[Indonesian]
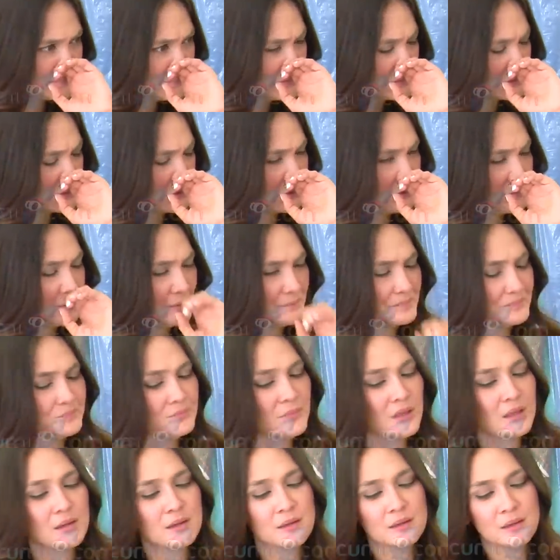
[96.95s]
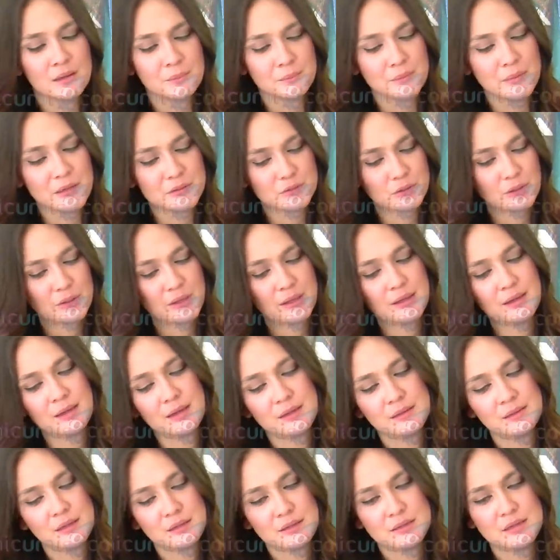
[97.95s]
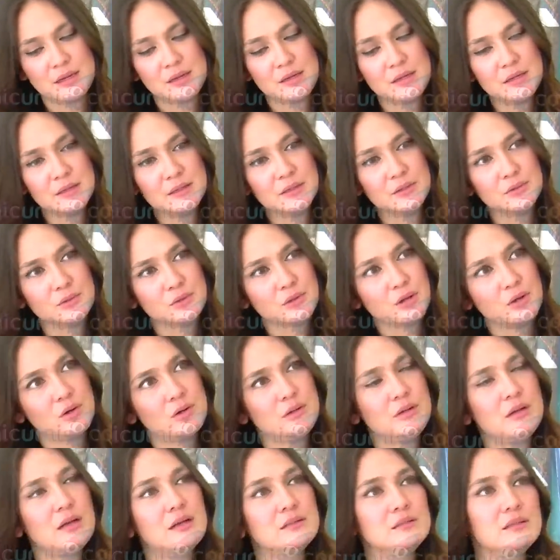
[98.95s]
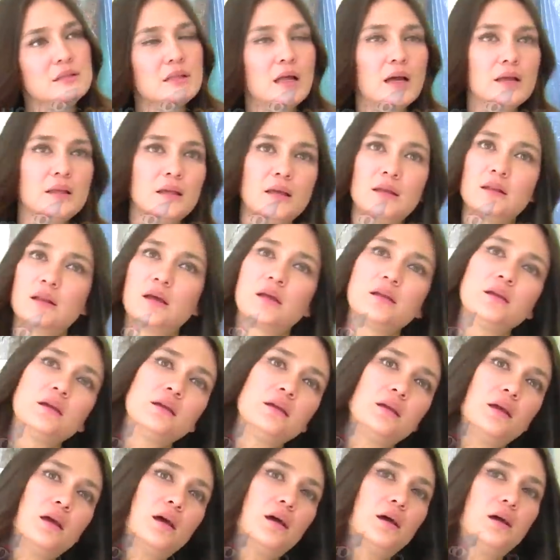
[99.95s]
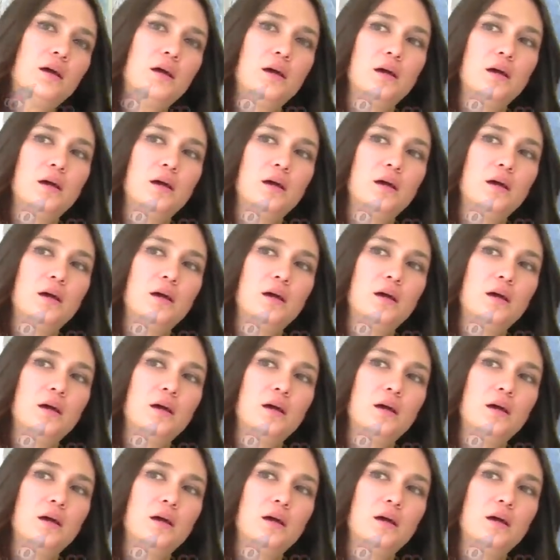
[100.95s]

excuse me besok yang akan terjadi gitu kalau dikasih tanya-tanya ya